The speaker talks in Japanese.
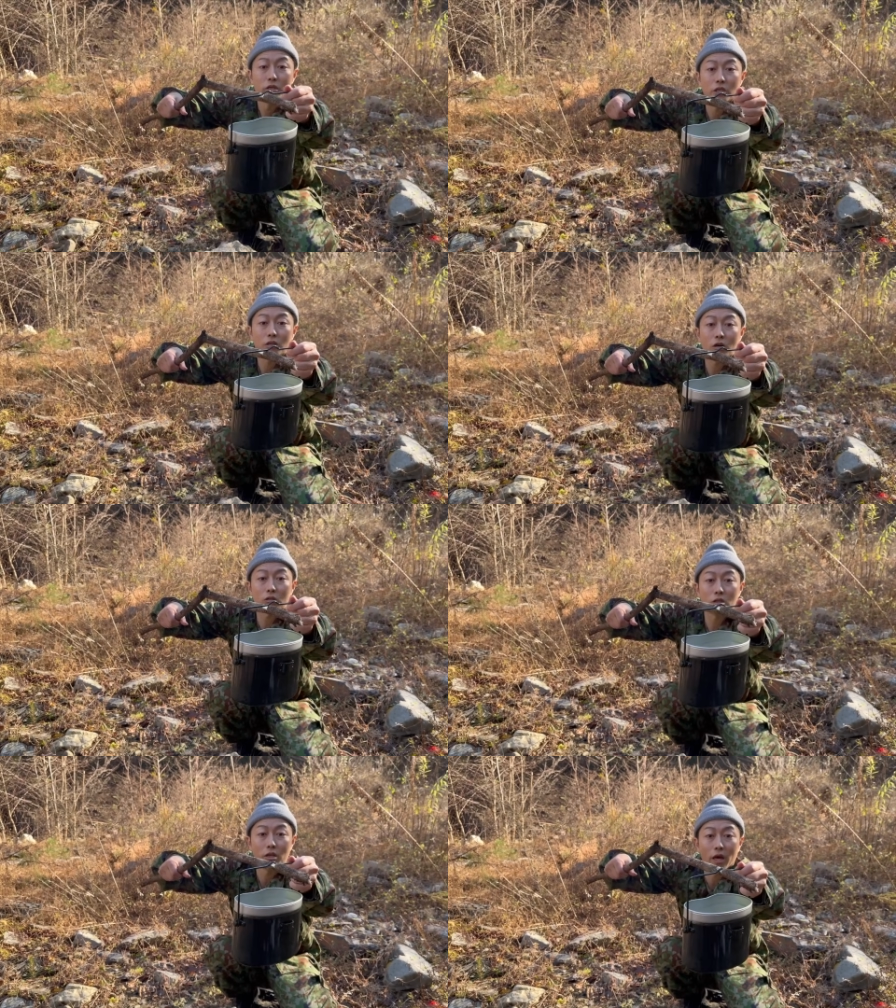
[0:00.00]
引っかかっ
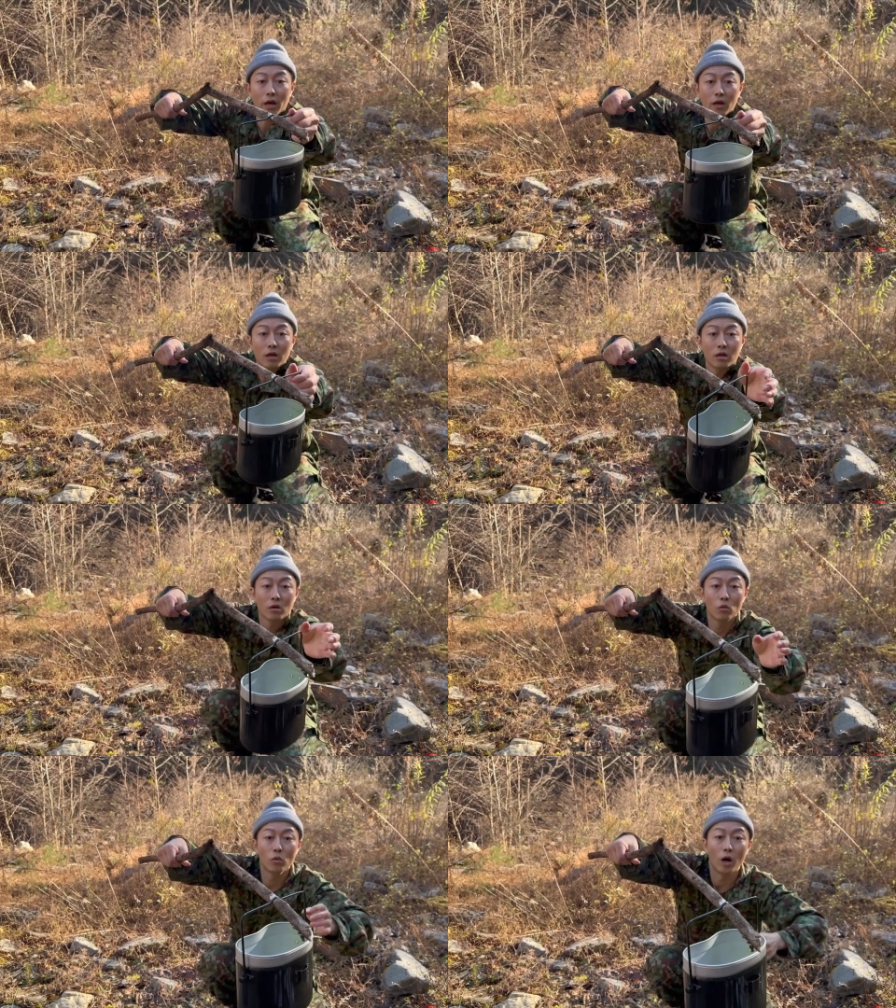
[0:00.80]
たね、
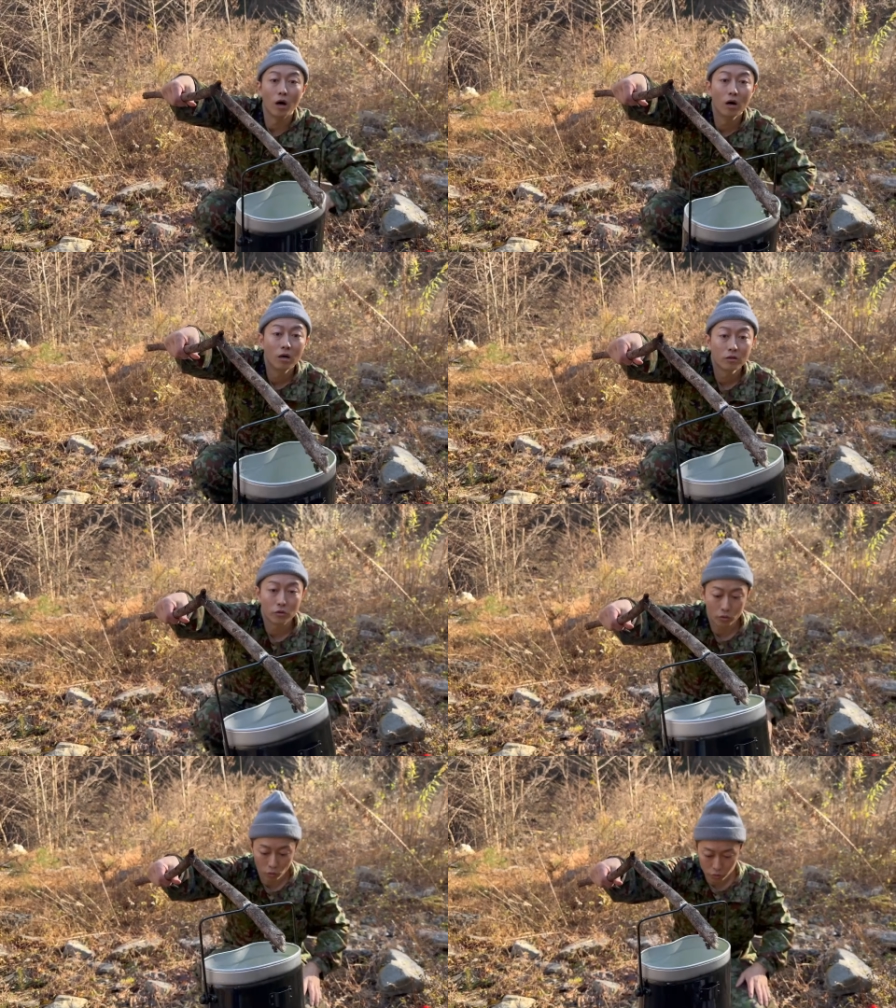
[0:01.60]
ほら。
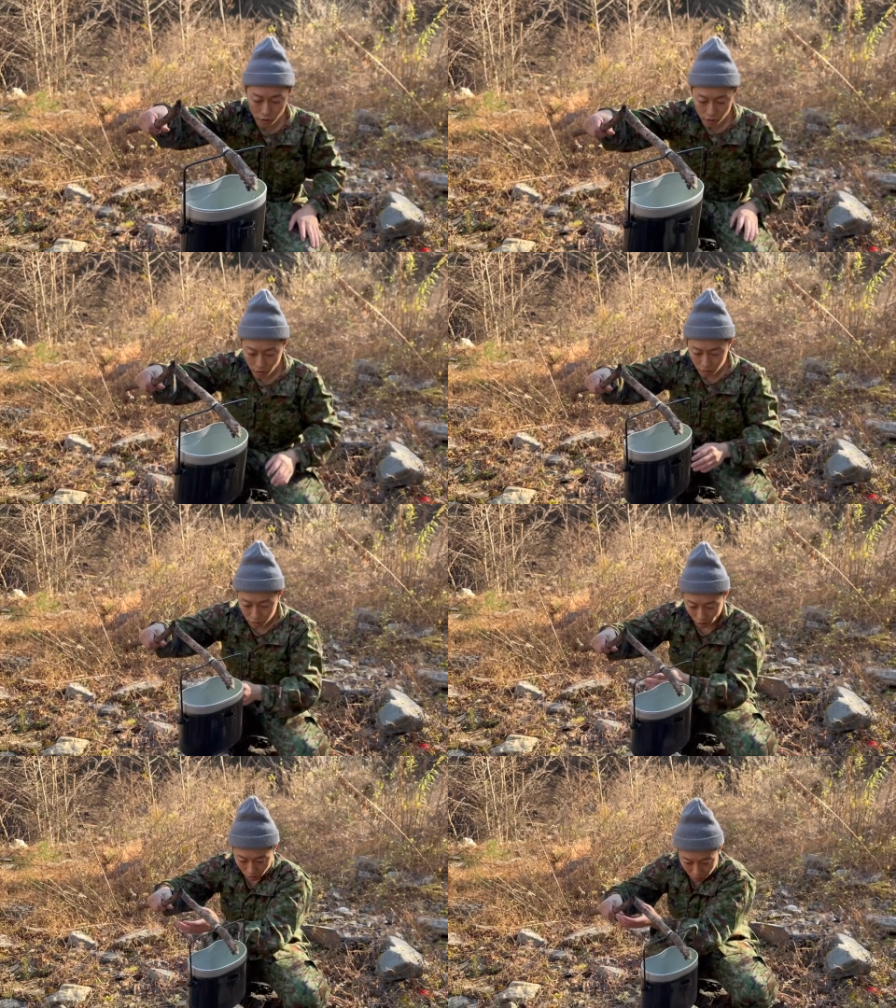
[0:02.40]
で、ここで引っかかっ
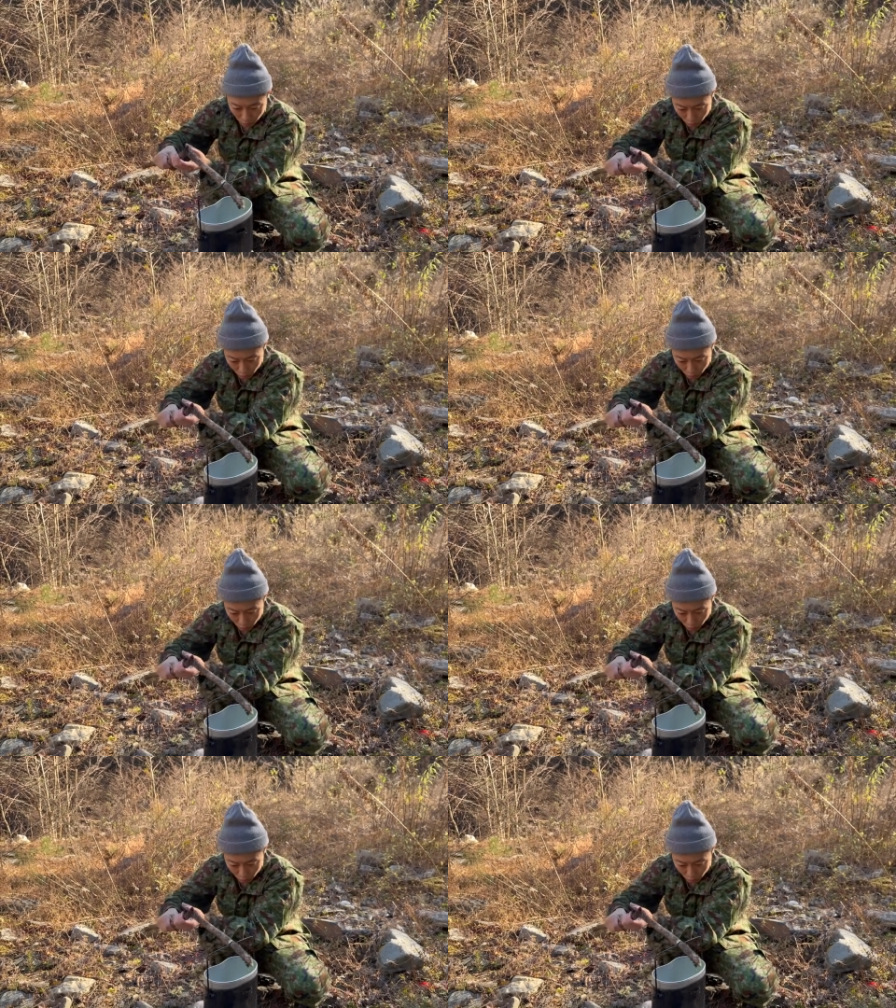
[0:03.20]
たらも